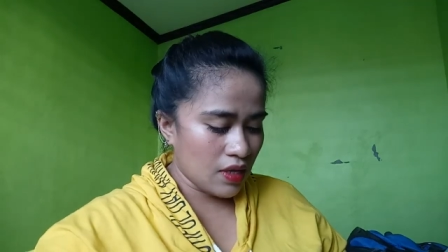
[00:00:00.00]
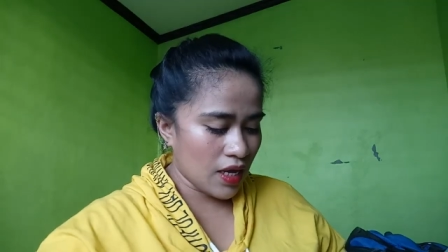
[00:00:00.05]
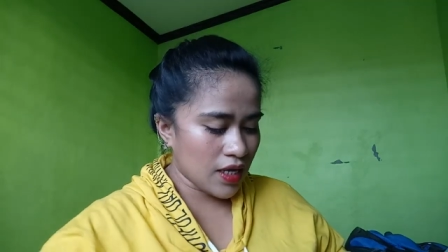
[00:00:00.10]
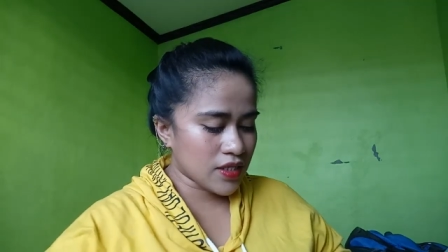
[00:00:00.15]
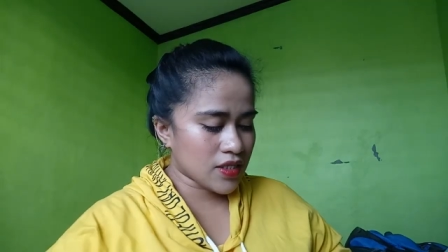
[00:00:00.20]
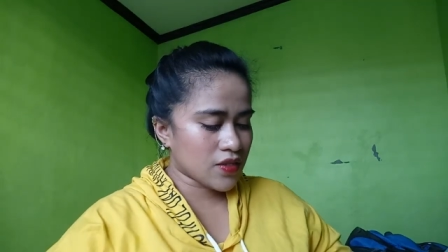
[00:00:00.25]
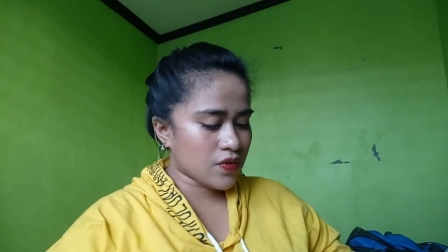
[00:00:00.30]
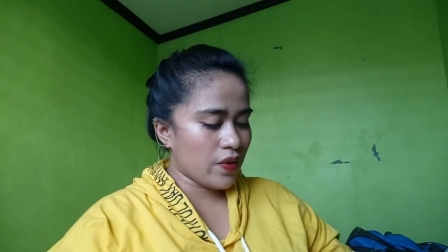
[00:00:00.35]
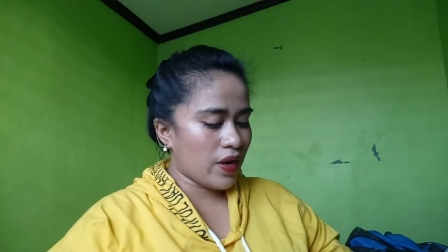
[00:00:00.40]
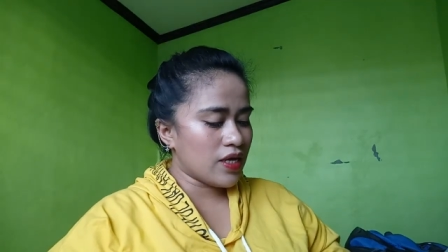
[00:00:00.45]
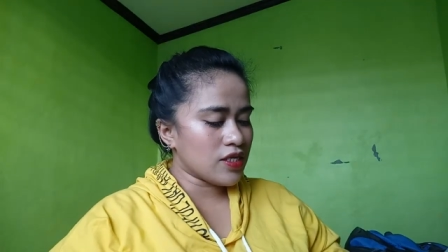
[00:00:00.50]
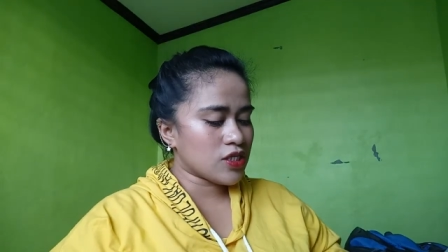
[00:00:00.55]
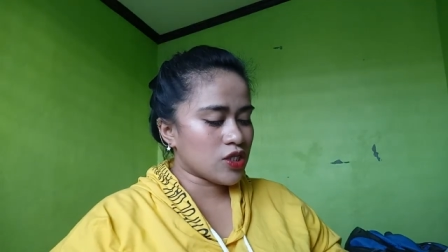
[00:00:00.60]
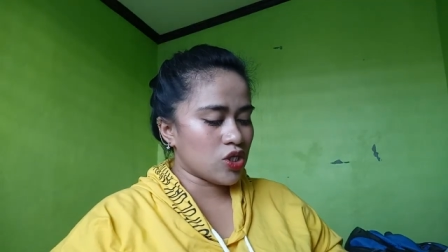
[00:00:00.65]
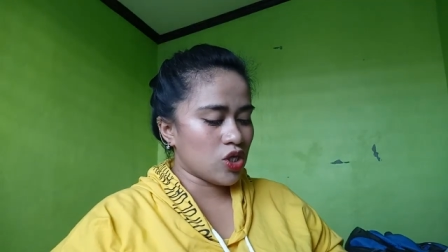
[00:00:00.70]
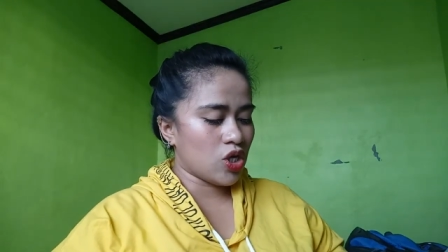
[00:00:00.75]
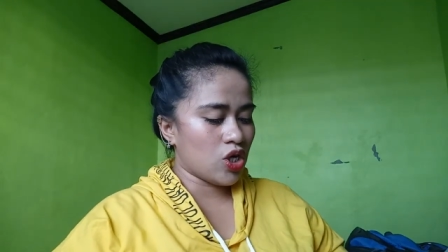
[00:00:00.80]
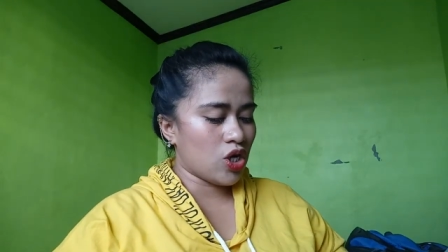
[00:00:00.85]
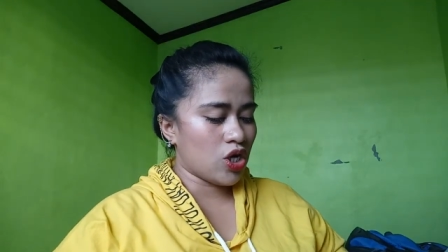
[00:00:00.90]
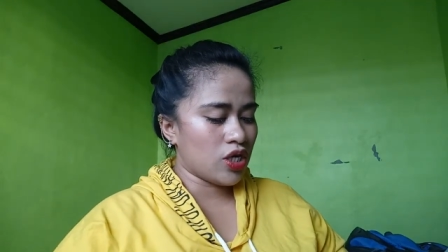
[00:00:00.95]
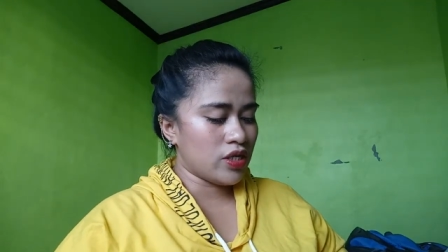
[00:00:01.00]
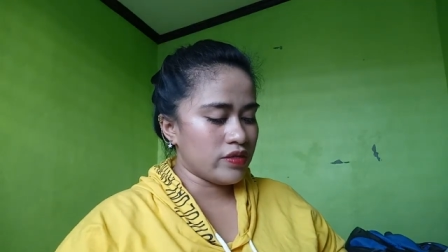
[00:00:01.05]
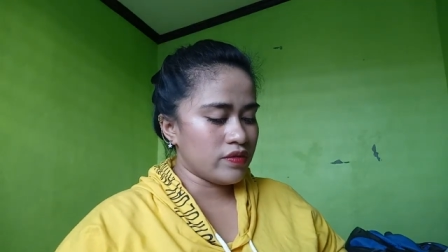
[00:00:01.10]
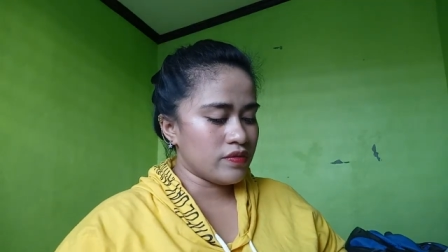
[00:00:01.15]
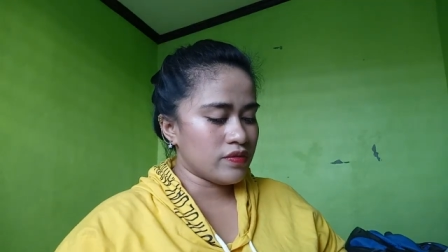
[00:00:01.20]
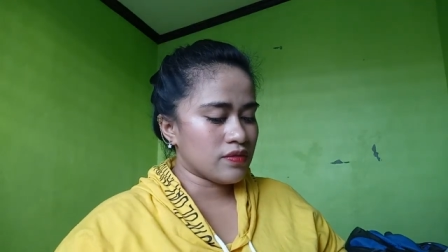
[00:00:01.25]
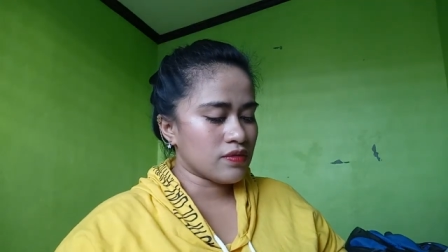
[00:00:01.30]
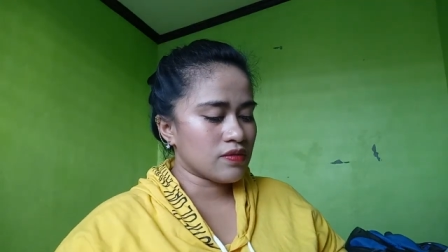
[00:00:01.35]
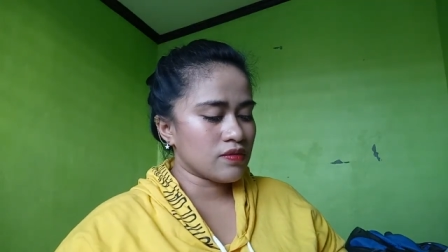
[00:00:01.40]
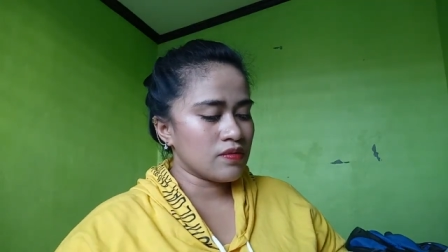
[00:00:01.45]
Next
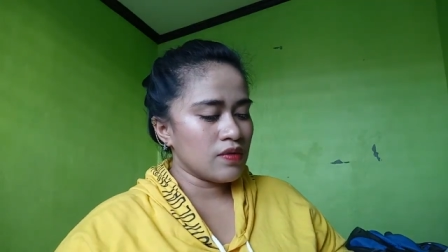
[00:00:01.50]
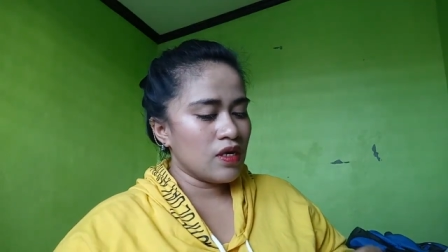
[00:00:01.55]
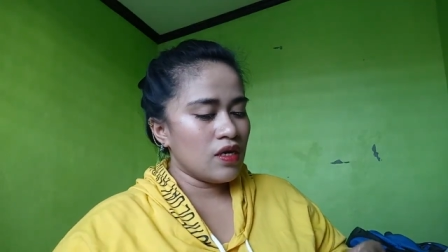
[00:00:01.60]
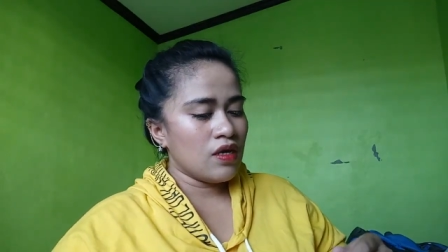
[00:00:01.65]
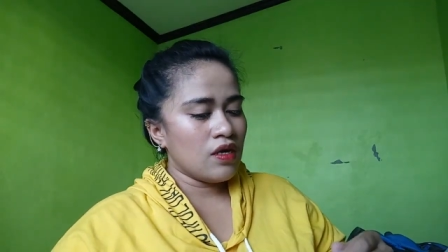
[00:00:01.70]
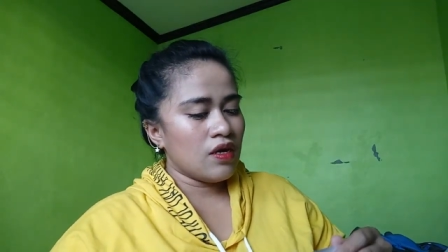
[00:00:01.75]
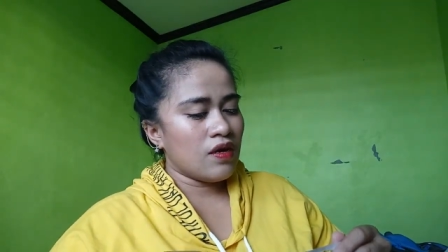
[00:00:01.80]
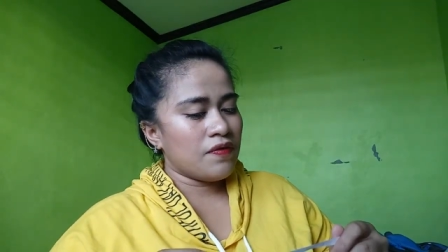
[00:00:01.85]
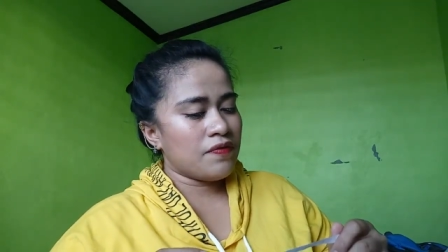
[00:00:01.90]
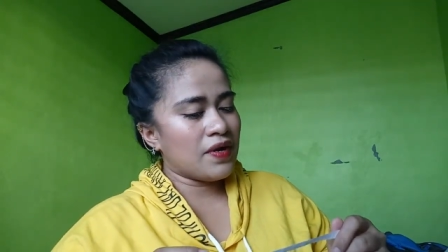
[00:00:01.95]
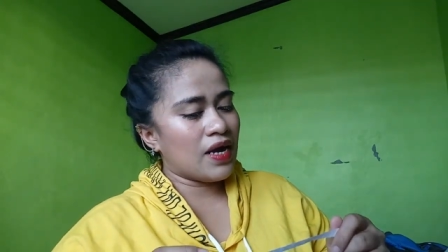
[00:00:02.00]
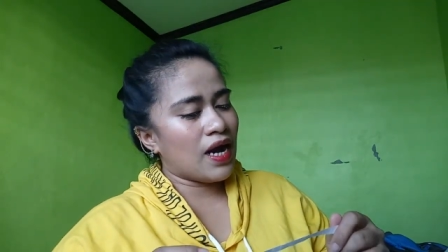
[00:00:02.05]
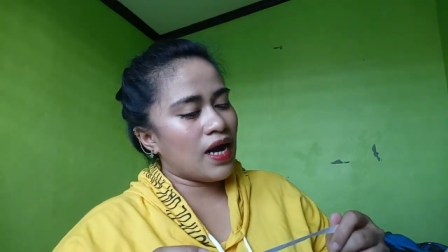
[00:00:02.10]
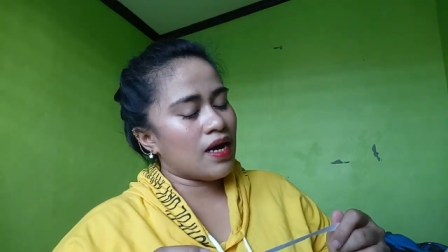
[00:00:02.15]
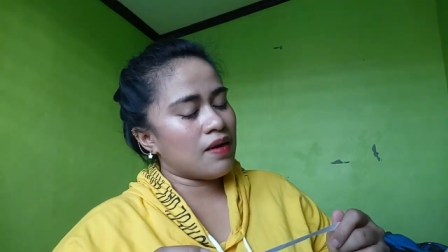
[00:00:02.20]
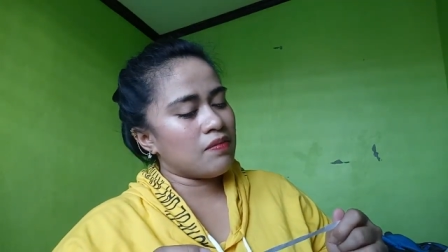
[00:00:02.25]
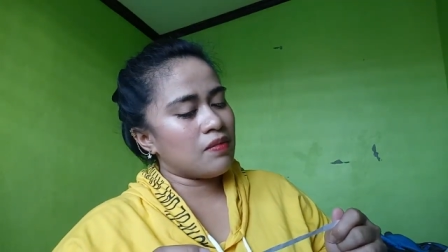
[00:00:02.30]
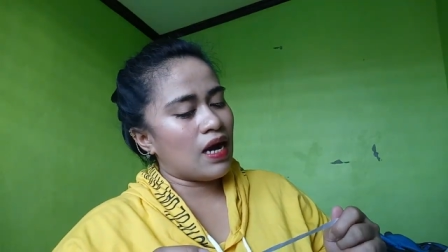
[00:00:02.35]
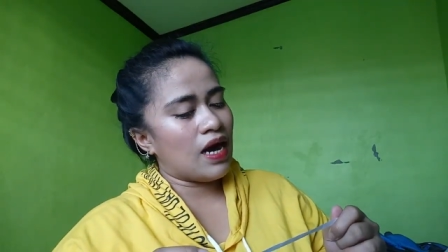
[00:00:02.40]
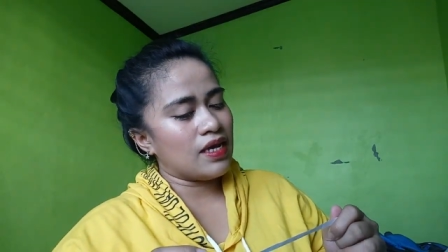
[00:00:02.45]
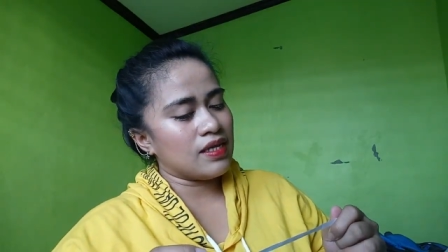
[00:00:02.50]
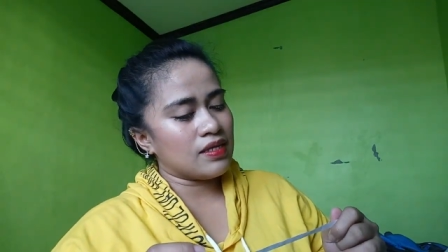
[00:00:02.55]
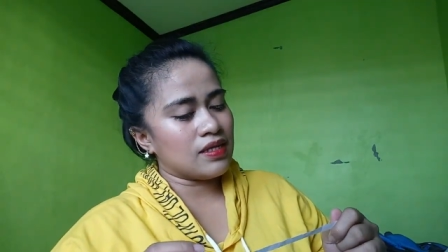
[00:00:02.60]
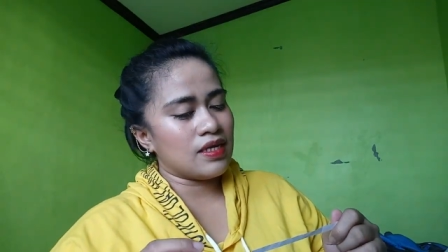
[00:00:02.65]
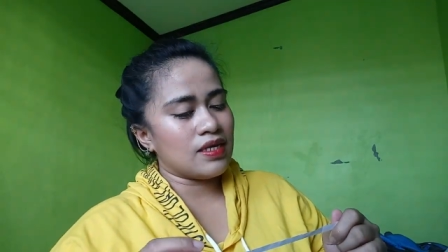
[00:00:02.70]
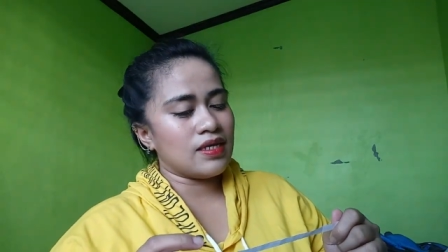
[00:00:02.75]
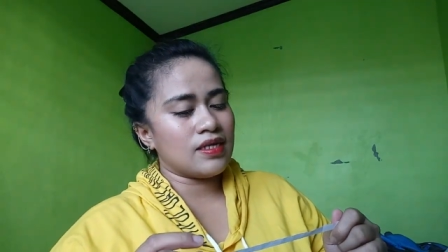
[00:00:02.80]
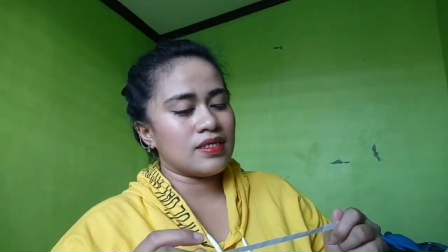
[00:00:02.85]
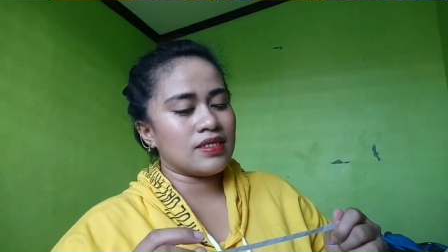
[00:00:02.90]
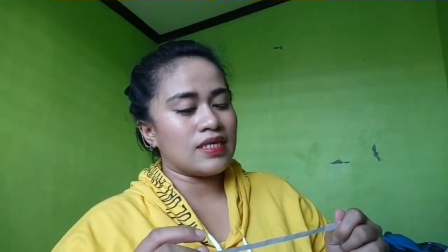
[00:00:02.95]
question from
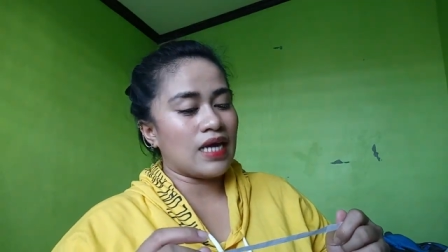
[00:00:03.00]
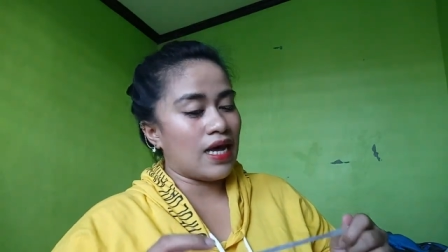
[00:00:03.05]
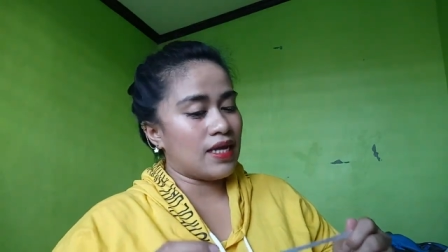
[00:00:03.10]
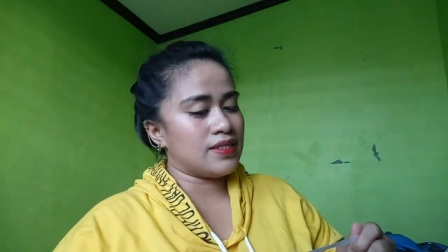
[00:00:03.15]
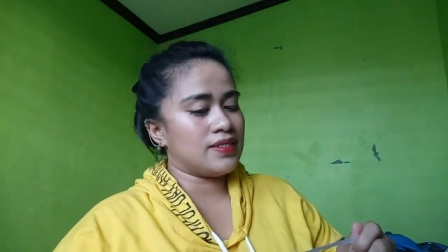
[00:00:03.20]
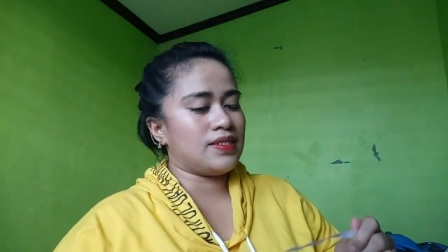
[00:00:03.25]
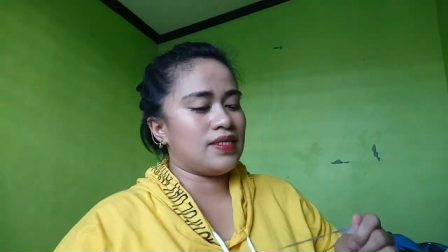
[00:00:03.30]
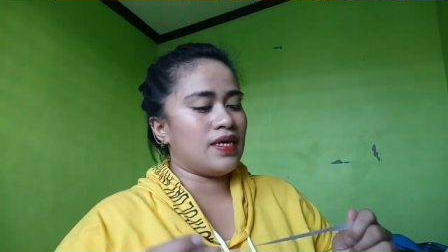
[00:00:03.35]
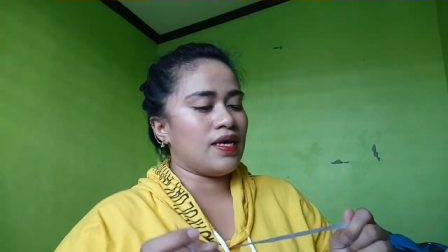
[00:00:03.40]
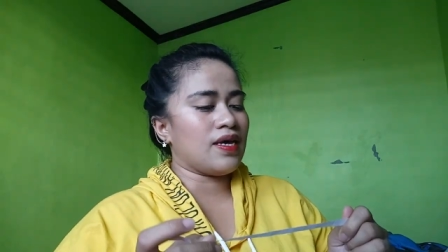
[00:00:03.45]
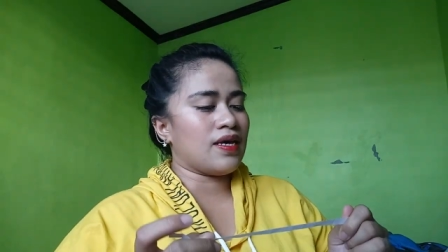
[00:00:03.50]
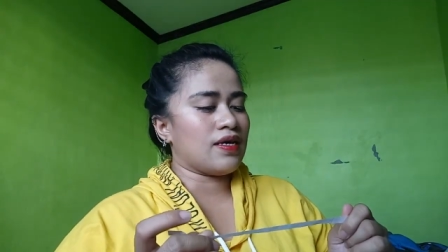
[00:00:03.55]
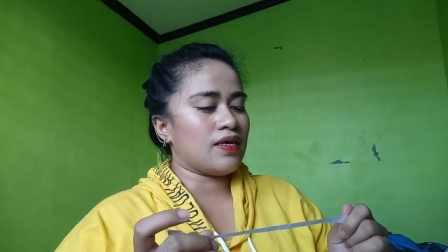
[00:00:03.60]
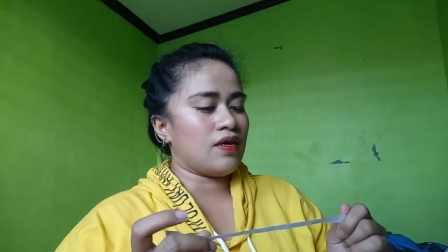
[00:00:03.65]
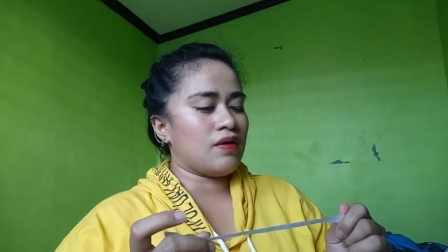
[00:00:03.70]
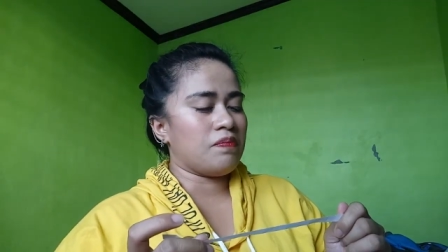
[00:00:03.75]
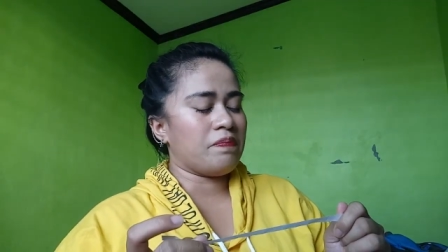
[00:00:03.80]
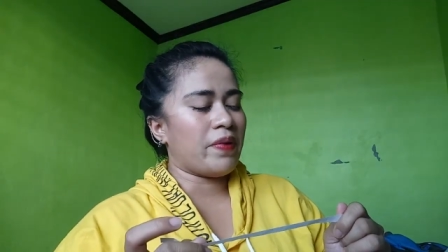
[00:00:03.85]
Ate Saji.